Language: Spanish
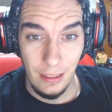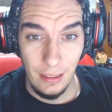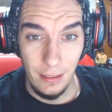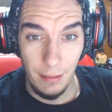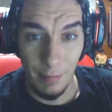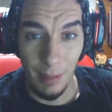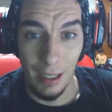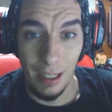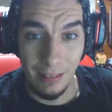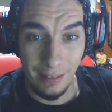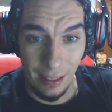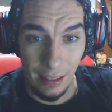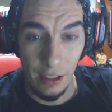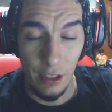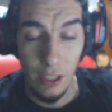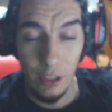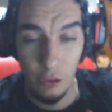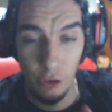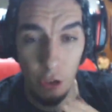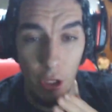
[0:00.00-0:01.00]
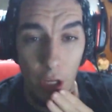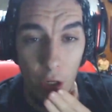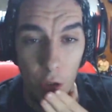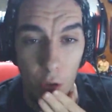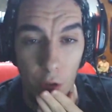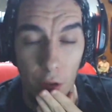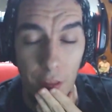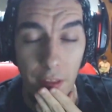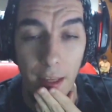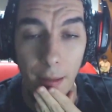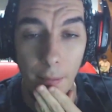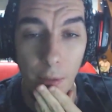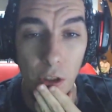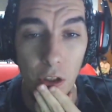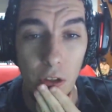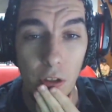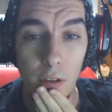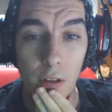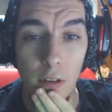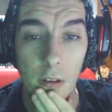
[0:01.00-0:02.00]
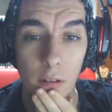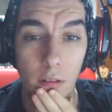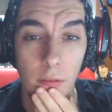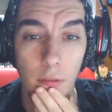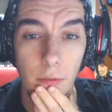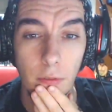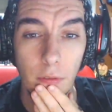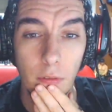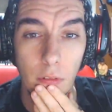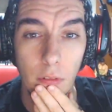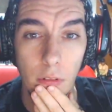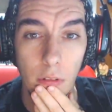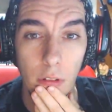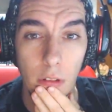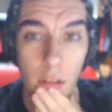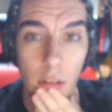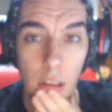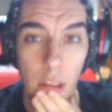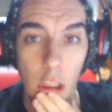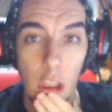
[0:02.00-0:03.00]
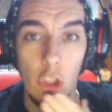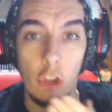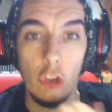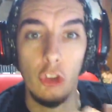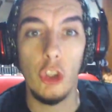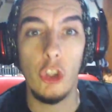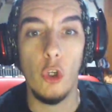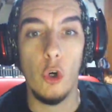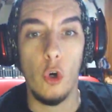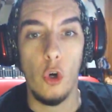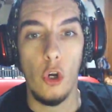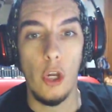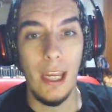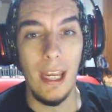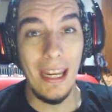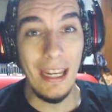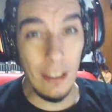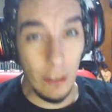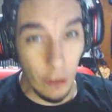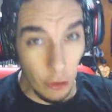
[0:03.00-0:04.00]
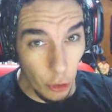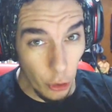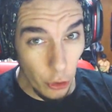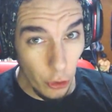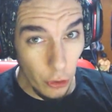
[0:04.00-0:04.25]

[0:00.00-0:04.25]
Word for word: Vale, esto ya lo conocíamos. Tío, ¿Esto?